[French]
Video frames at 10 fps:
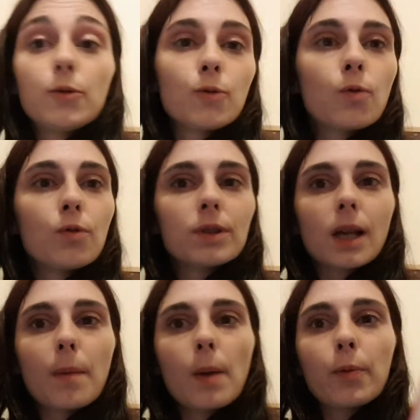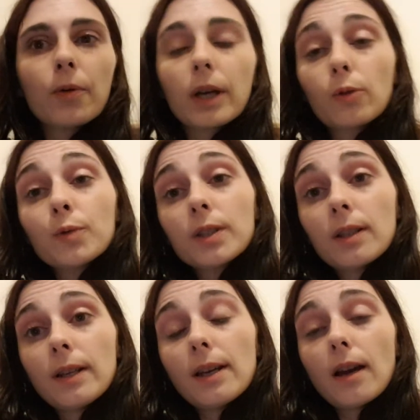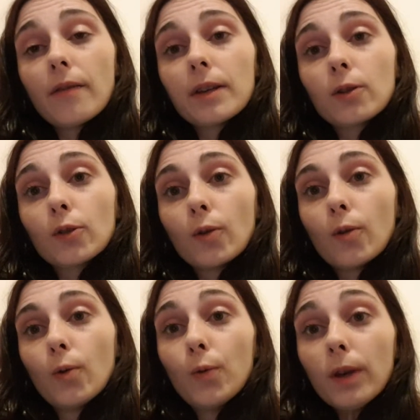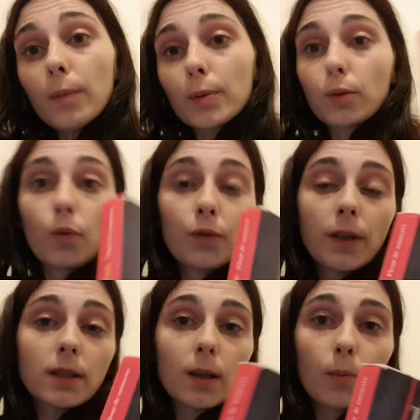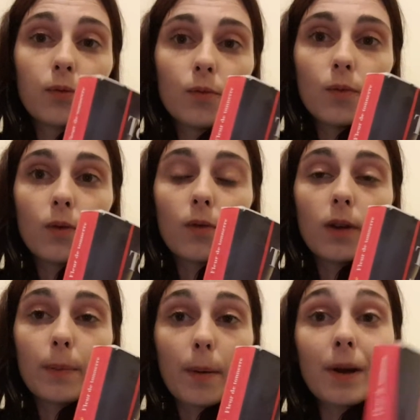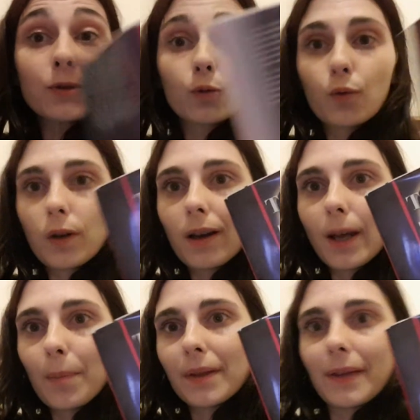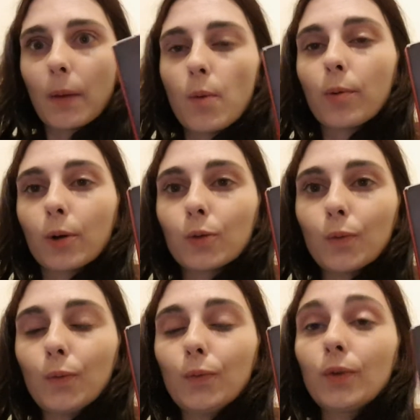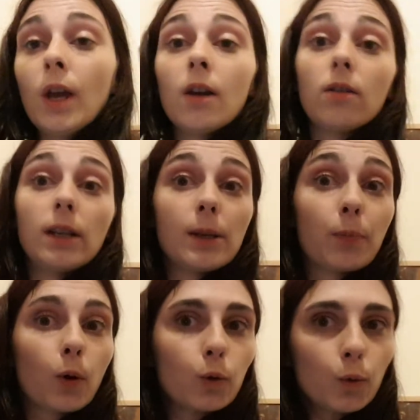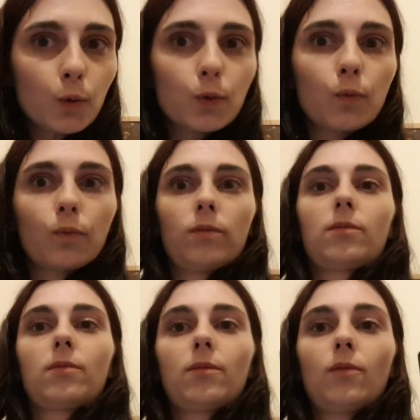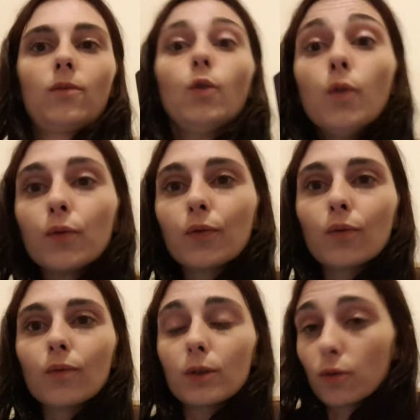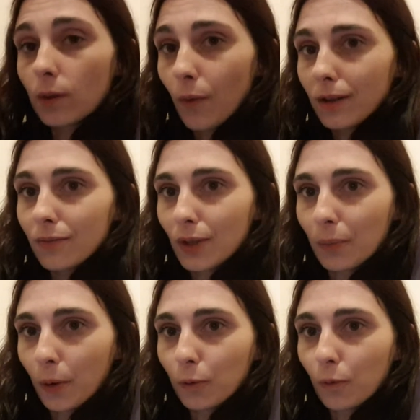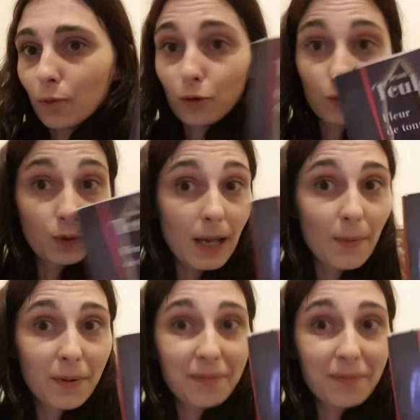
du coup ça m'a un peu réconcilié avec euh, lui, parce qu'au final sa plume euh, est pas mal, surtout que là il y a plein de termes bretons, les bretons sont ouf. Excusez-moi, si vous êtes breton, je vous aime.